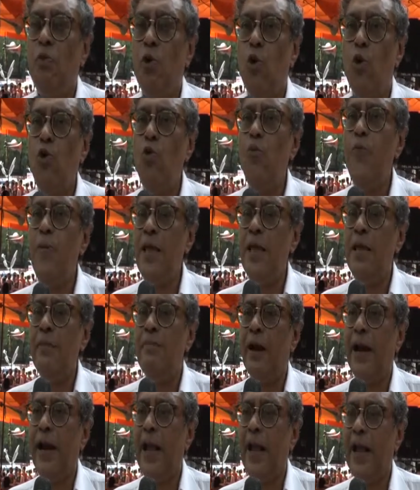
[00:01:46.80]
খুবই
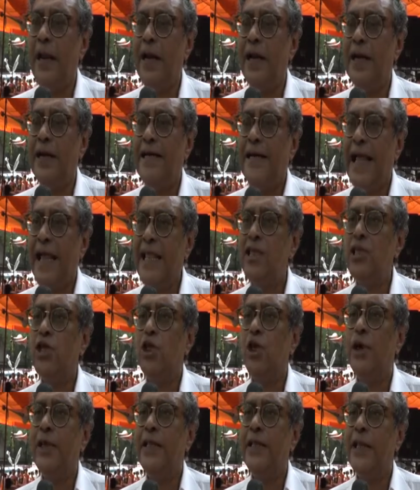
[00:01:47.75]
মানে টেন্স
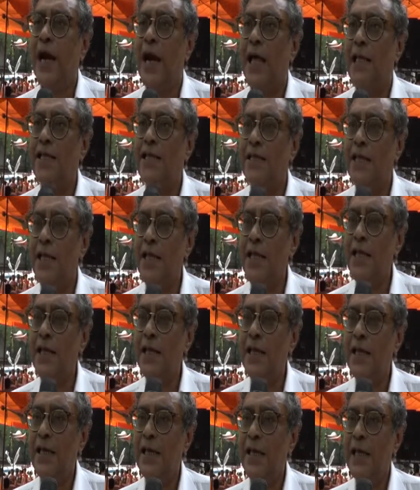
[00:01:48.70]
হয়ে দাঁড়াচ্ছে
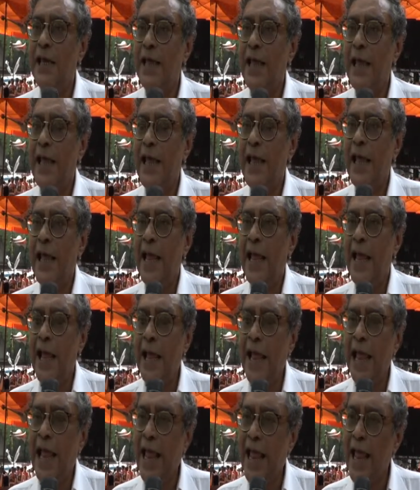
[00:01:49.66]

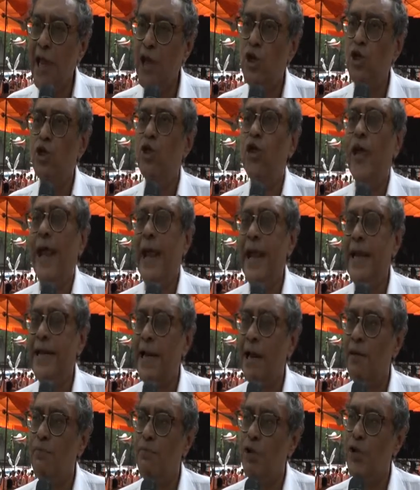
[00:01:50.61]
এই
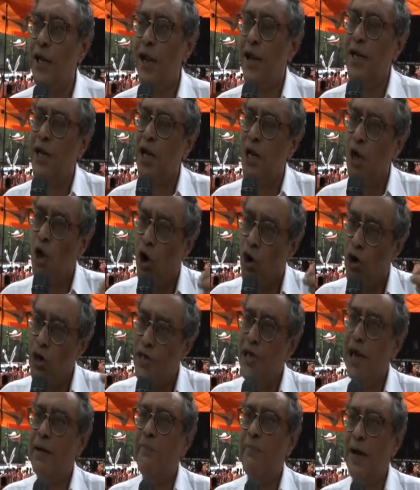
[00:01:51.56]
এইটার মধ্যে একটা লং
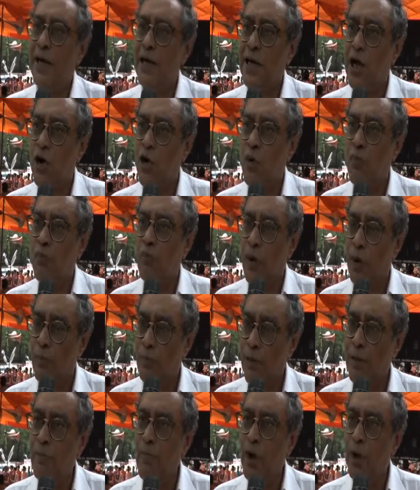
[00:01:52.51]
টার্ম একটা খুব
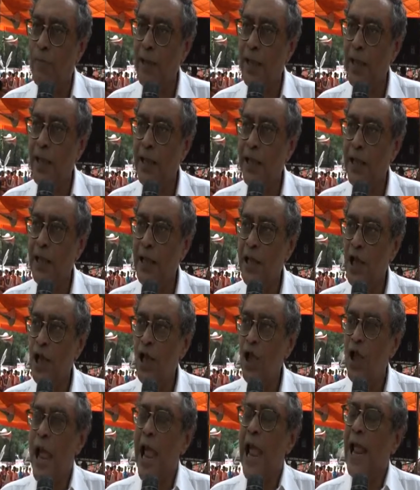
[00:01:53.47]
প্রবলেম হবে
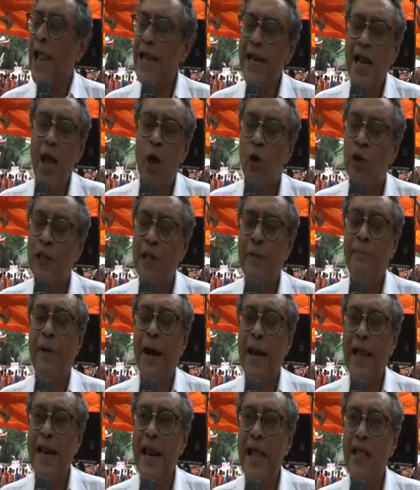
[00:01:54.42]
এটা হতে
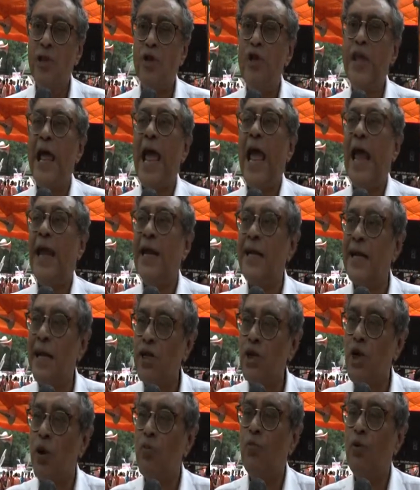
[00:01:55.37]
পারে না যদি একটা
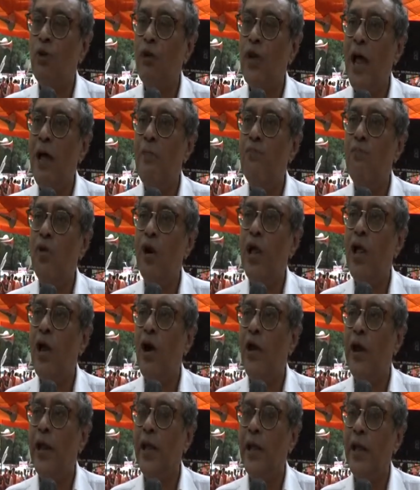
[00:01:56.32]
সম্প্রদায় মনে
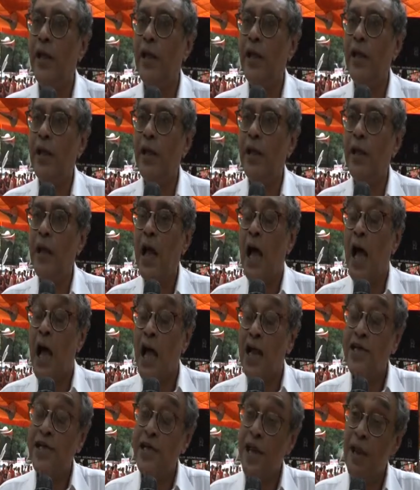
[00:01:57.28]
করে
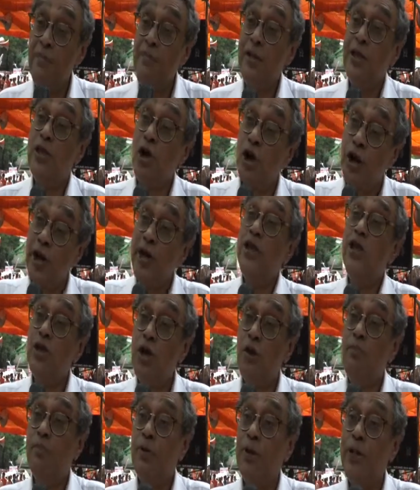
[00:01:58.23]
আর সেই মেজরিটি
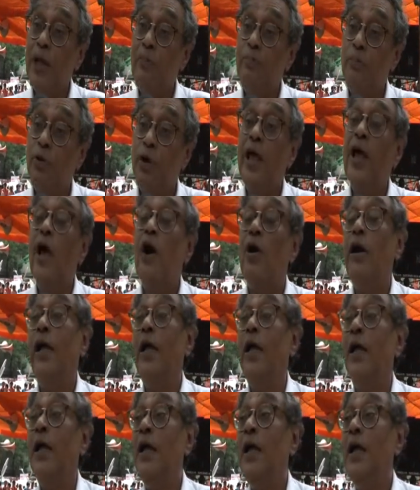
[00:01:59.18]
সম্প্রদায় মনে করে
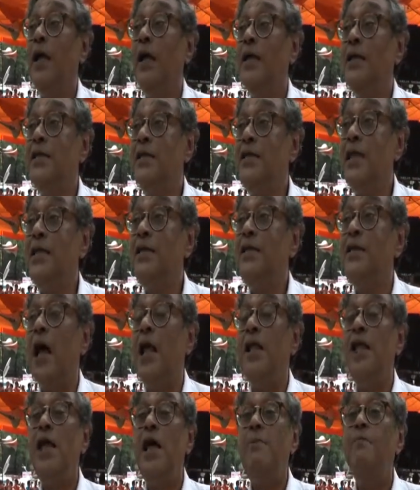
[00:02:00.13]
যে
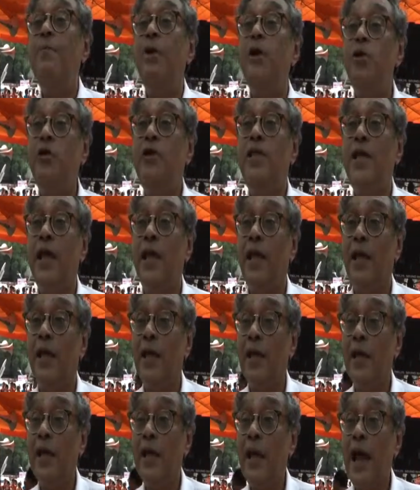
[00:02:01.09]
তাদের বিরুদ্ধে
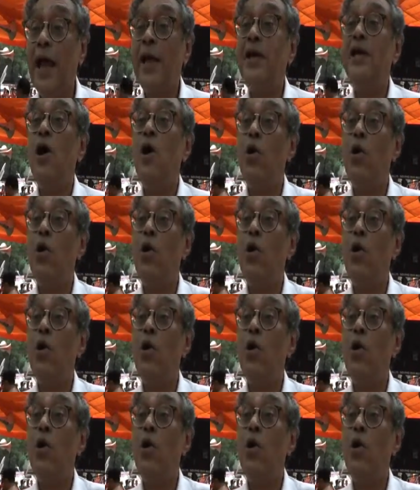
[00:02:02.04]
একটা